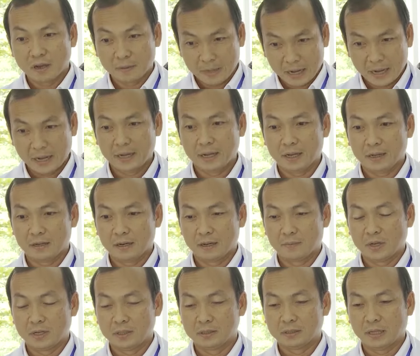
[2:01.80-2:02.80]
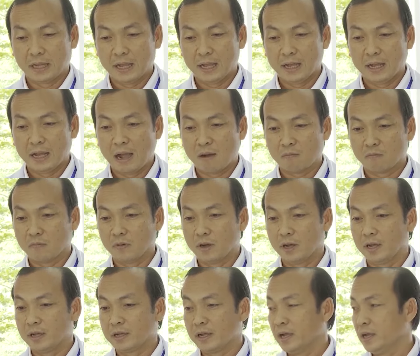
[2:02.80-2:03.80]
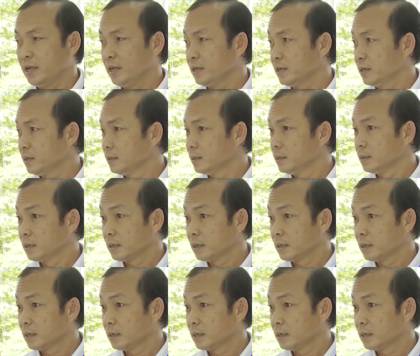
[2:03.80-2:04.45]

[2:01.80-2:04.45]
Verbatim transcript: tọa đàm, đối thoại giữa các nhà tuyển dụng